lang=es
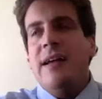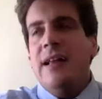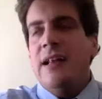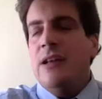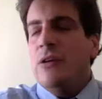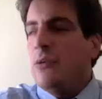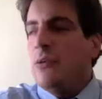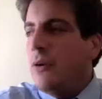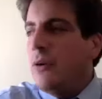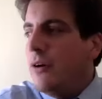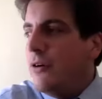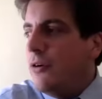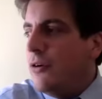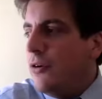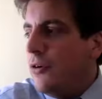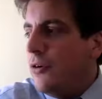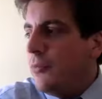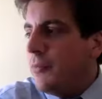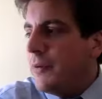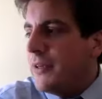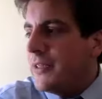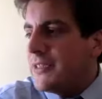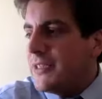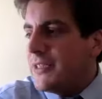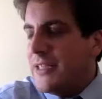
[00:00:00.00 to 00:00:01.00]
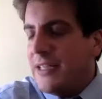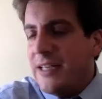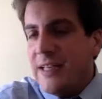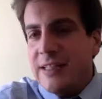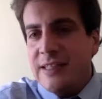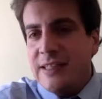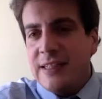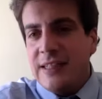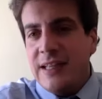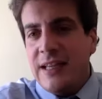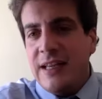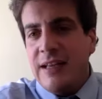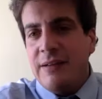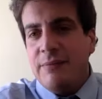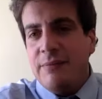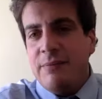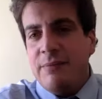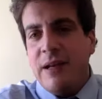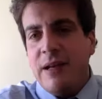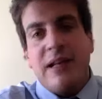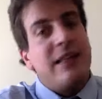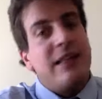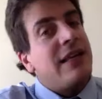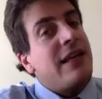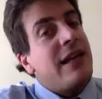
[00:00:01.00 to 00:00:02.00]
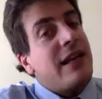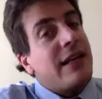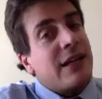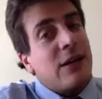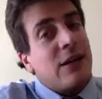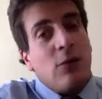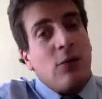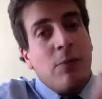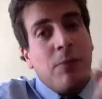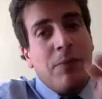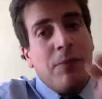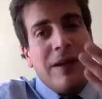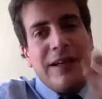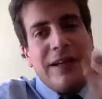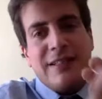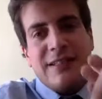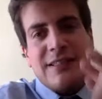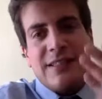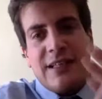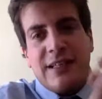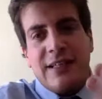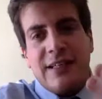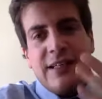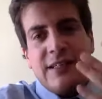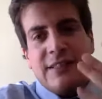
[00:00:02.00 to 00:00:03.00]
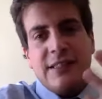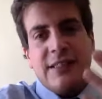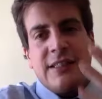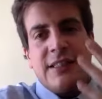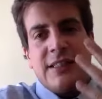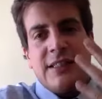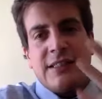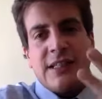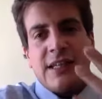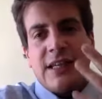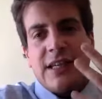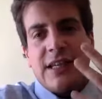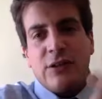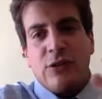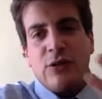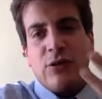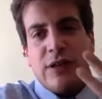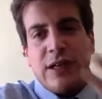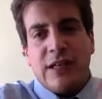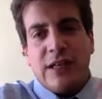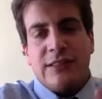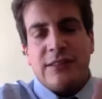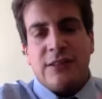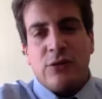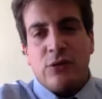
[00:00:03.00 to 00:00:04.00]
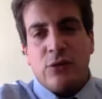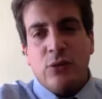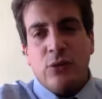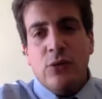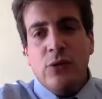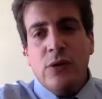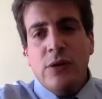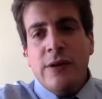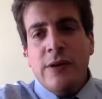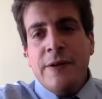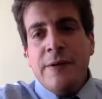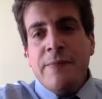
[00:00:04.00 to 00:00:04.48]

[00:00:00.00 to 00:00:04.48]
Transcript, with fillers: el nuevo presidente van a tener que cumplirse. Y hiciste ese gesto, ¿qué haces tú?